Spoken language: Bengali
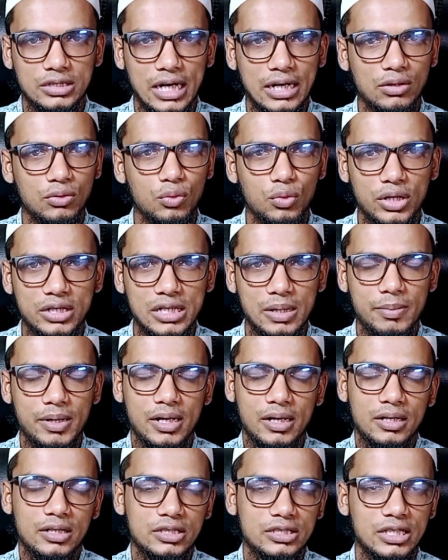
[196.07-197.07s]
চাঁদ উঠে
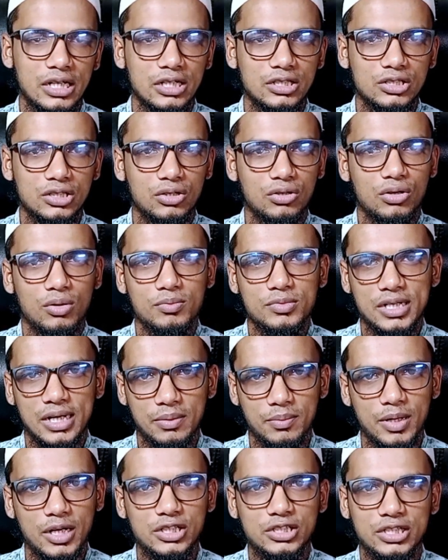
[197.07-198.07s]
যাবে শেষ
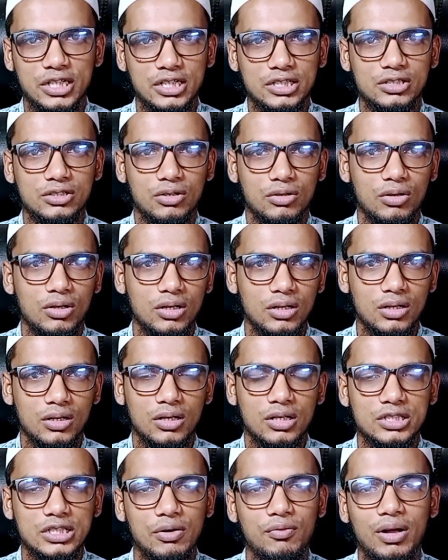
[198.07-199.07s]
রমজান মাস শেষ তখন
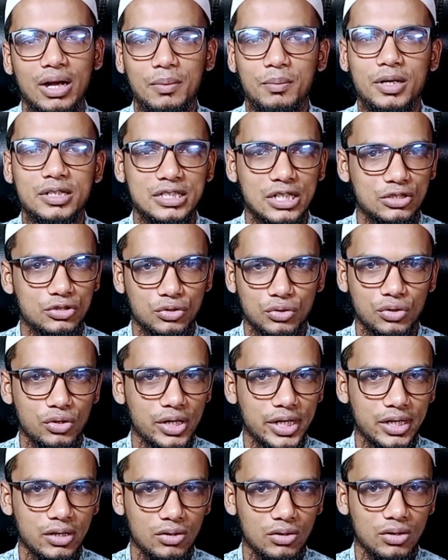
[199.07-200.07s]
সবাল মাস আর শুরু
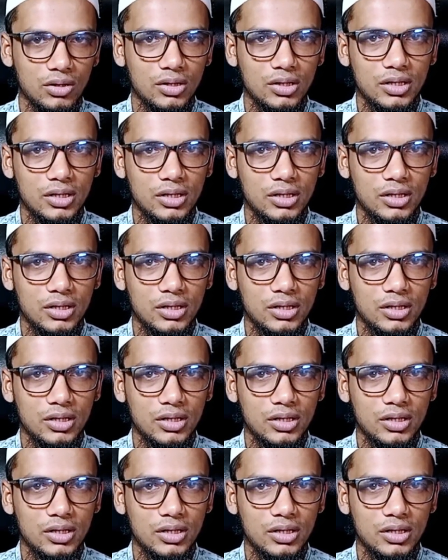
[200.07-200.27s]
হয়ে গেল